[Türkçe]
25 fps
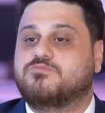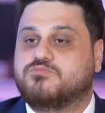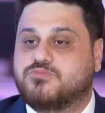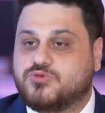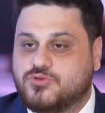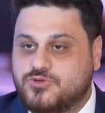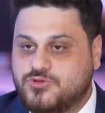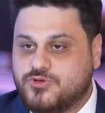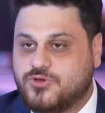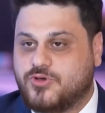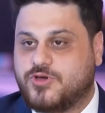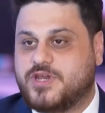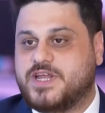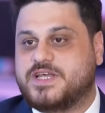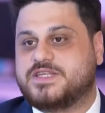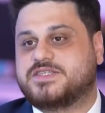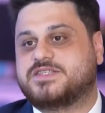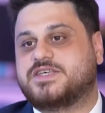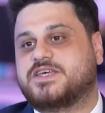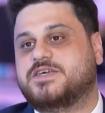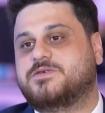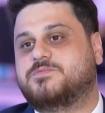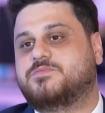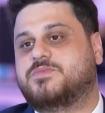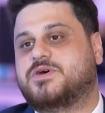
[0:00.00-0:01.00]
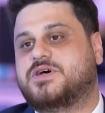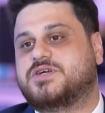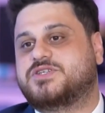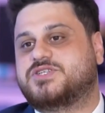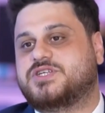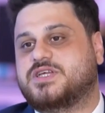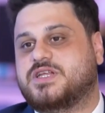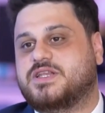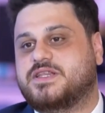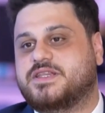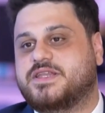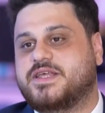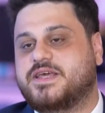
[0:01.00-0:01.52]
Bunu gören Sayın
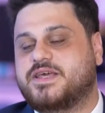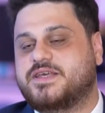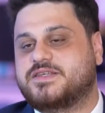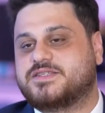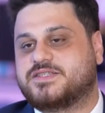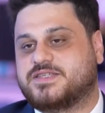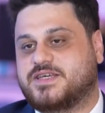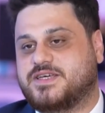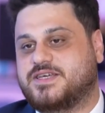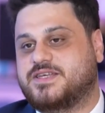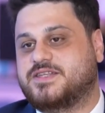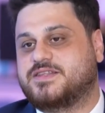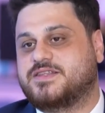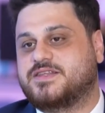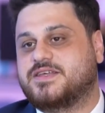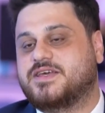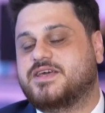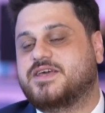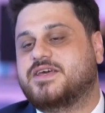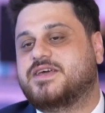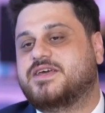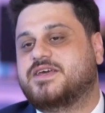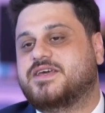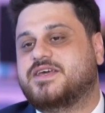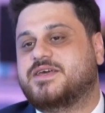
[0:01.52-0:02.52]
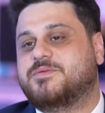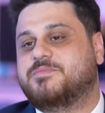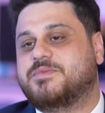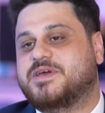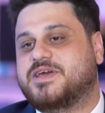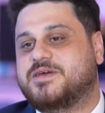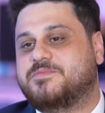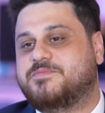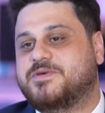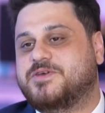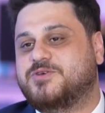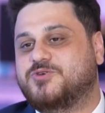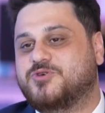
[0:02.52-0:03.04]
Bahçeli de, Sayın e,
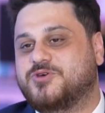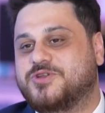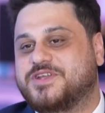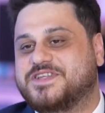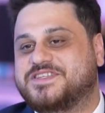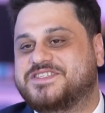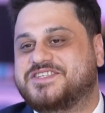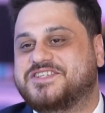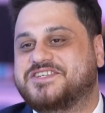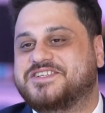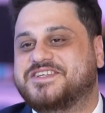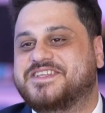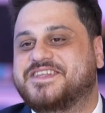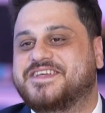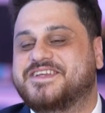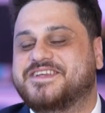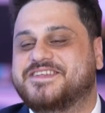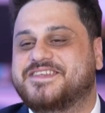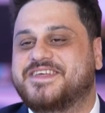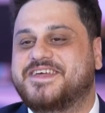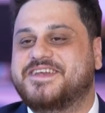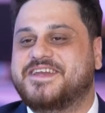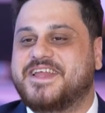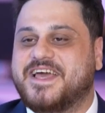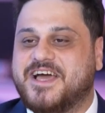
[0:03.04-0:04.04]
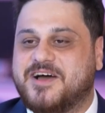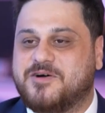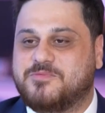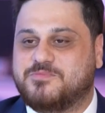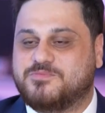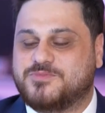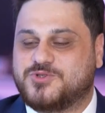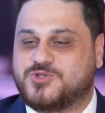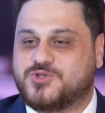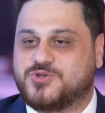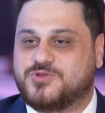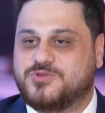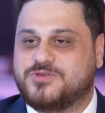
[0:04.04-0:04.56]
MHP yöneticileri de ne
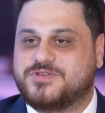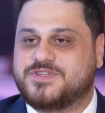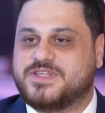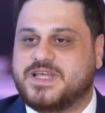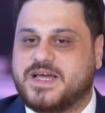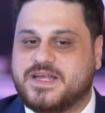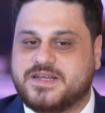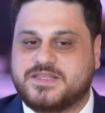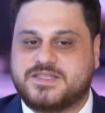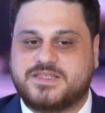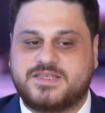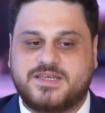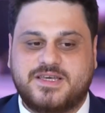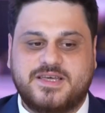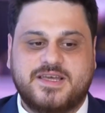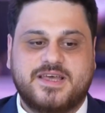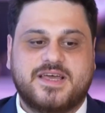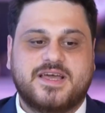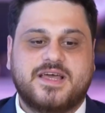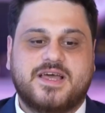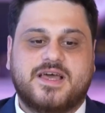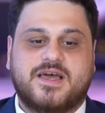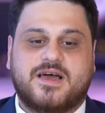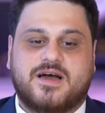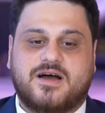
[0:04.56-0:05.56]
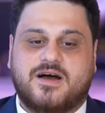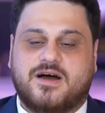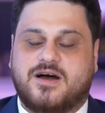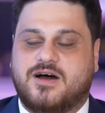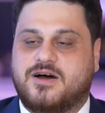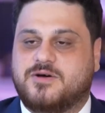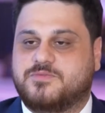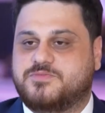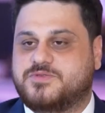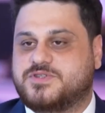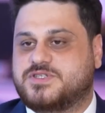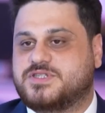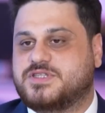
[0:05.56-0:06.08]
yapmış olur? Der ki
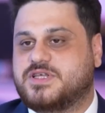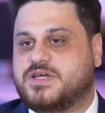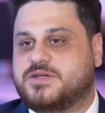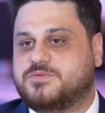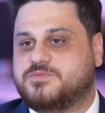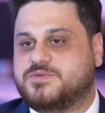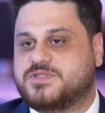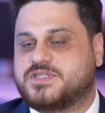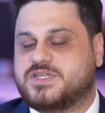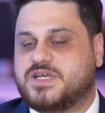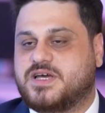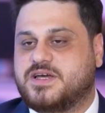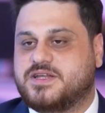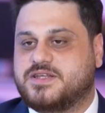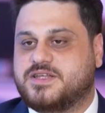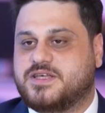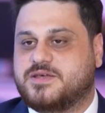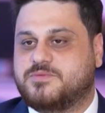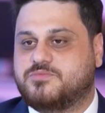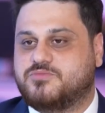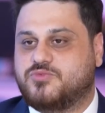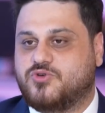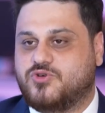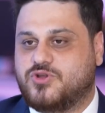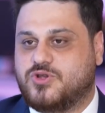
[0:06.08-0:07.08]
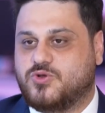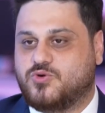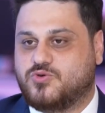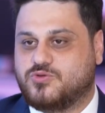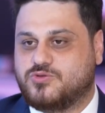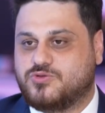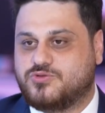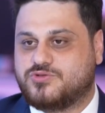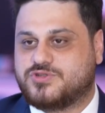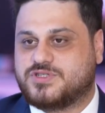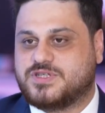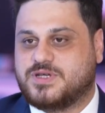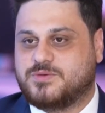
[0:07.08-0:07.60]
aa bizler bir saniye böyle
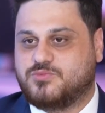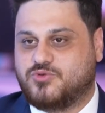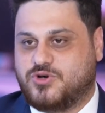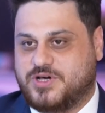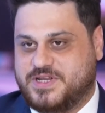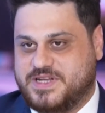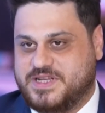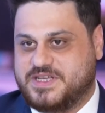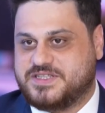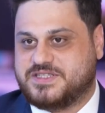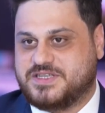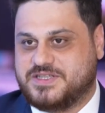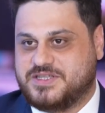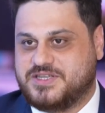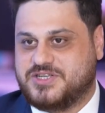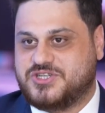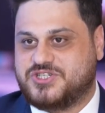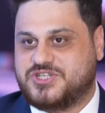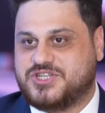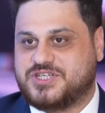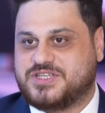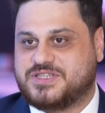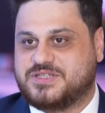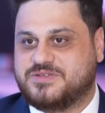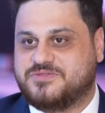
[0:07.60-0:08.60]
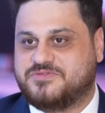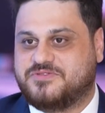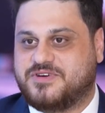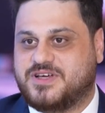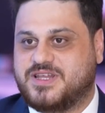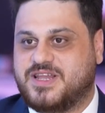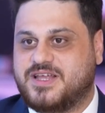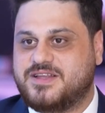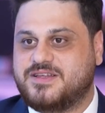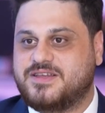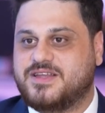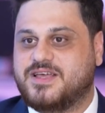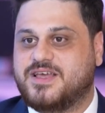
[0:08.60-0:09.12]
olursa bu anayasa değişikliği
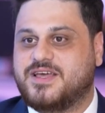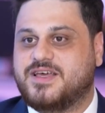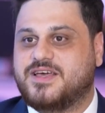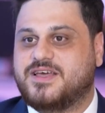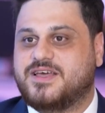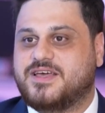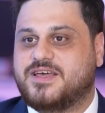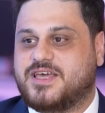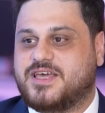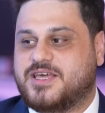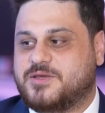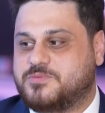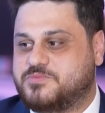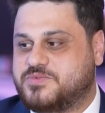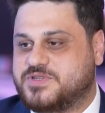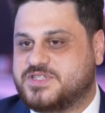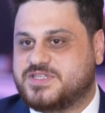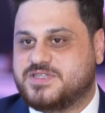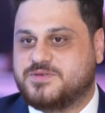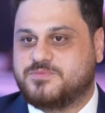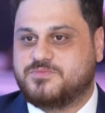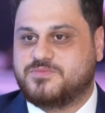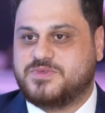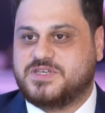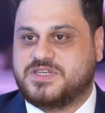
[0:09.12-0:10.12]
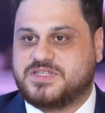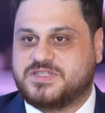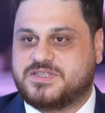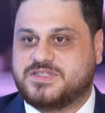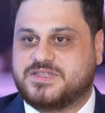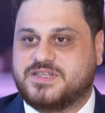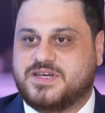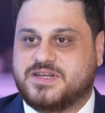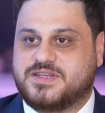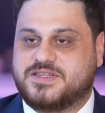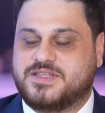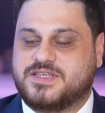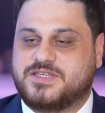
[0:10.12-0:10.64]
falan e, bizim
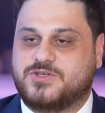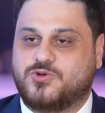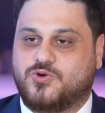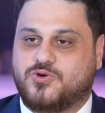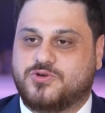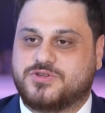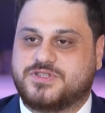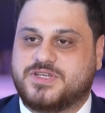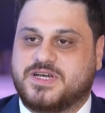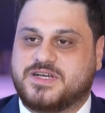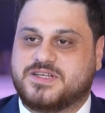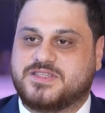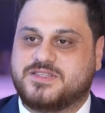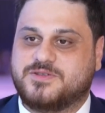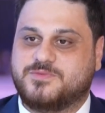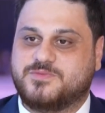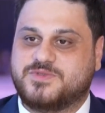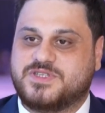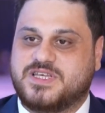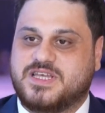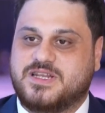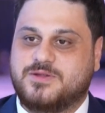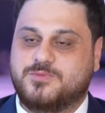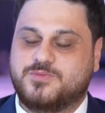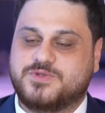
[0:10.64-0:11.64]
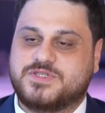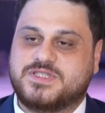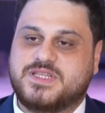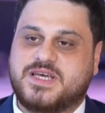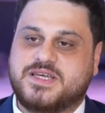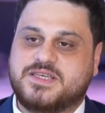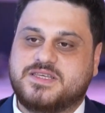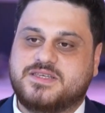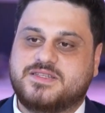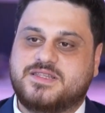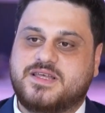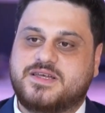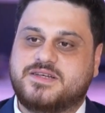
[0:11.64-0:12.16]
iktidardaki ortaklığımız
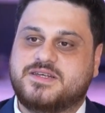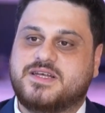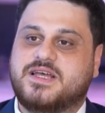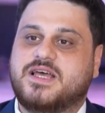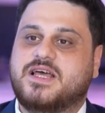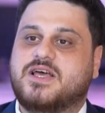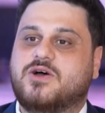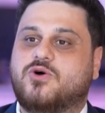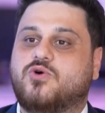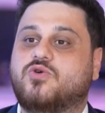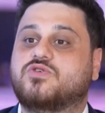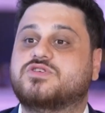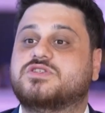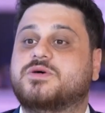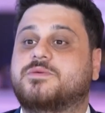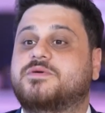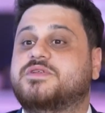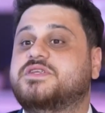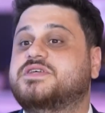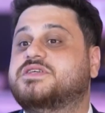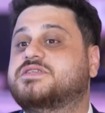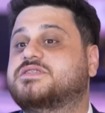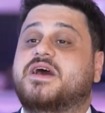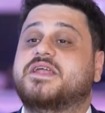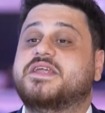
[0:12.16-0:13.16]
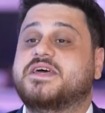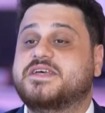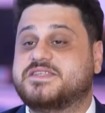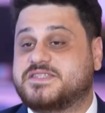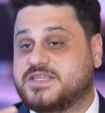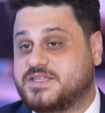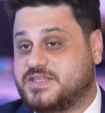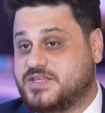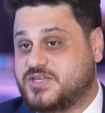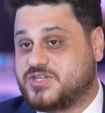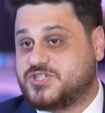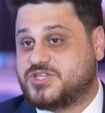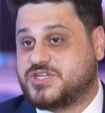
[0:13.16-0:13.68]
elimizden gider. O zaman
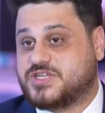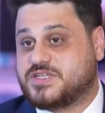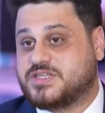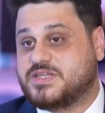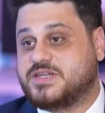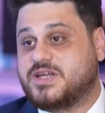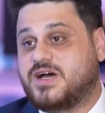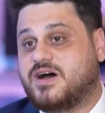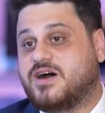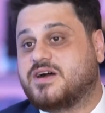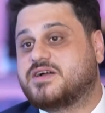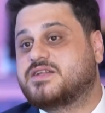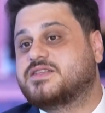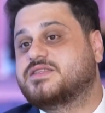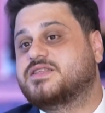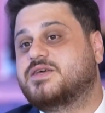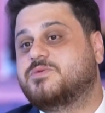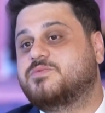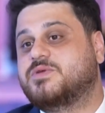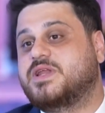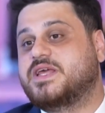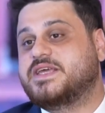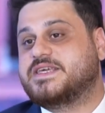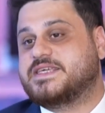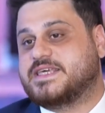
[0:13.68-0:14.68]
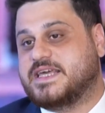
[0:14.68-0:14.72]
anayasa değişikliğini aklına bile